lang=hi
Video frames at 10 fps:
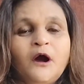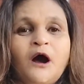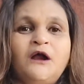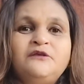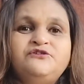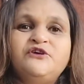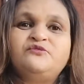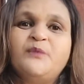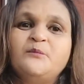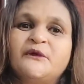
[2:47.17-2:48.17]
हर चीज़
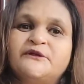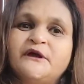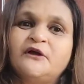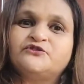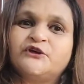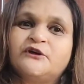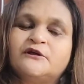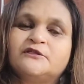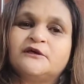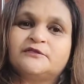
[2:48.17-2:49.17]
पे मीटिंग अच्छी
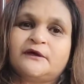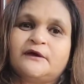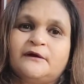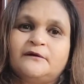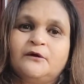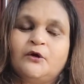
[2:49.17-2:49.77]
कर देते हैं